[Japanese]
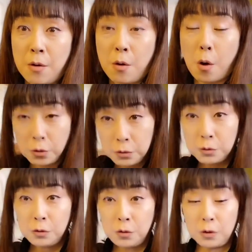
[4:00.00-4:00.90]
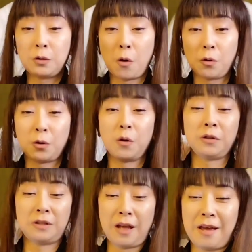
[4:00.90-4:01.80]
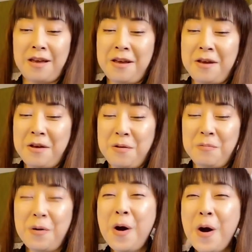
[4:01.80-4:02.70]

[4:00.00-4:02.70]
本当にコンコンってもう